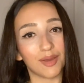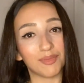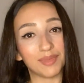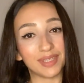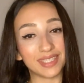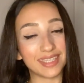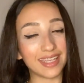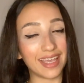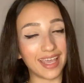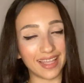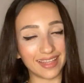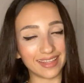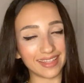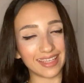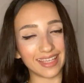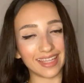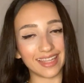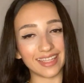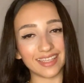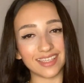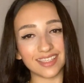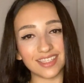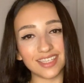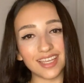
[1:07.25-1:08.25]
Bizi
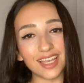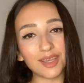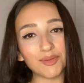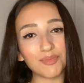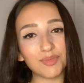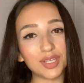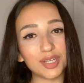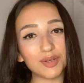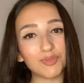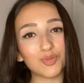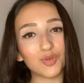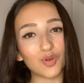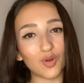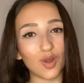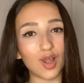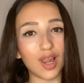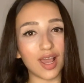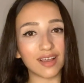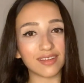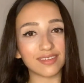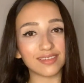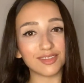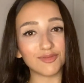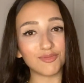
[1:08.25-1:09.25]
etkileyecek. Biri
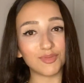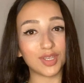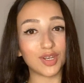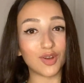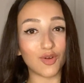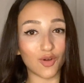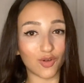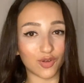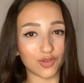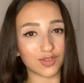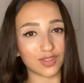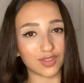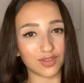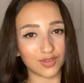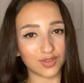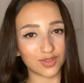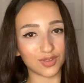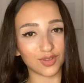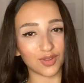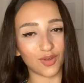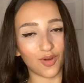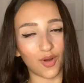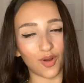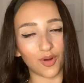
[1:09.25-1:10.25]
prolaktin, biri
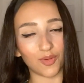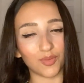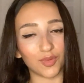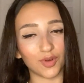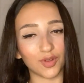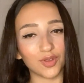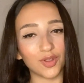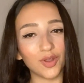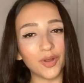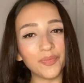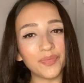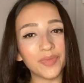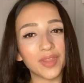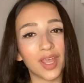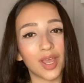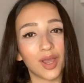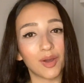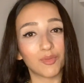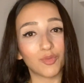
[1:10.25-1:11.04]
oksitosin hormonu.